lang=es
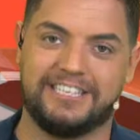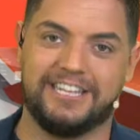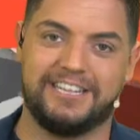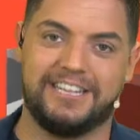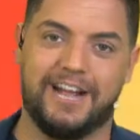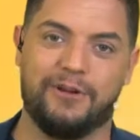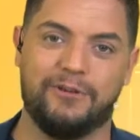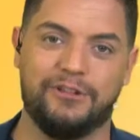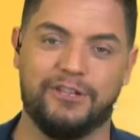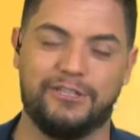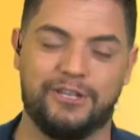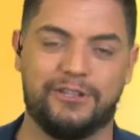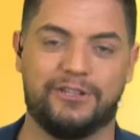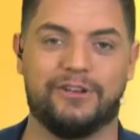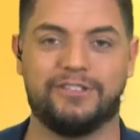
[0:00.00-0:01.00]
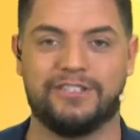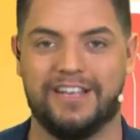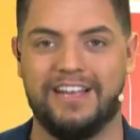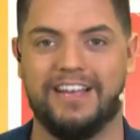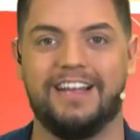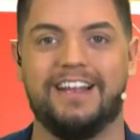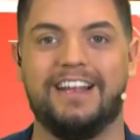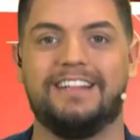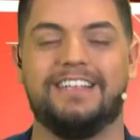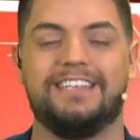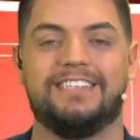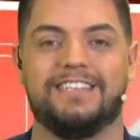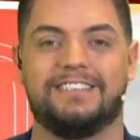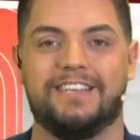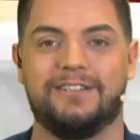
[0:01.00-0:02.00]
Está con nosotros
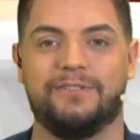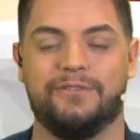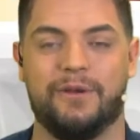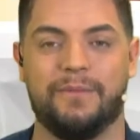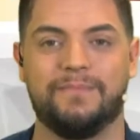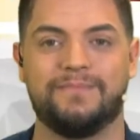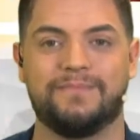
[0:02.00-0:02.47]
Leticia Centurión.